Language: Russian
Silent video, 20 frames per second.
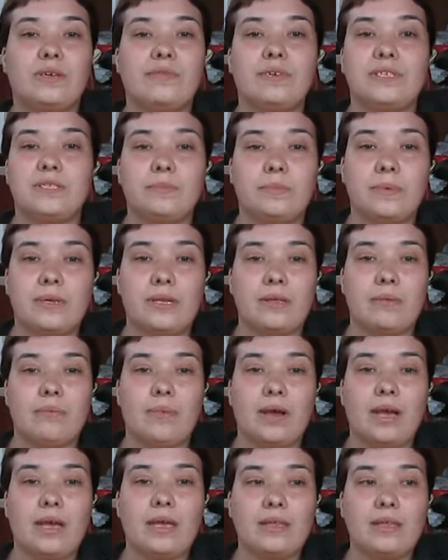
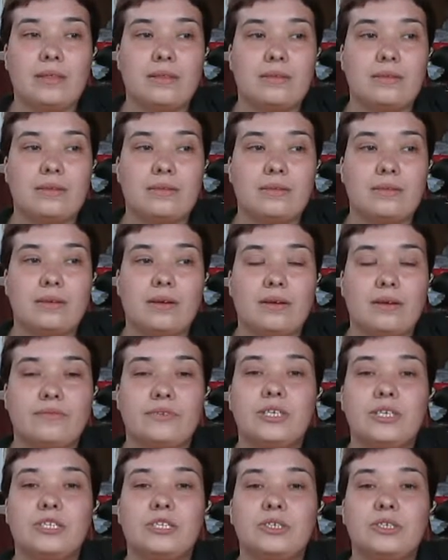воспринимает э, как
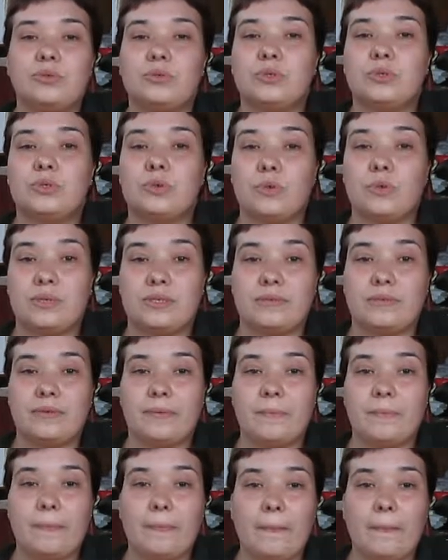внешнее устройство.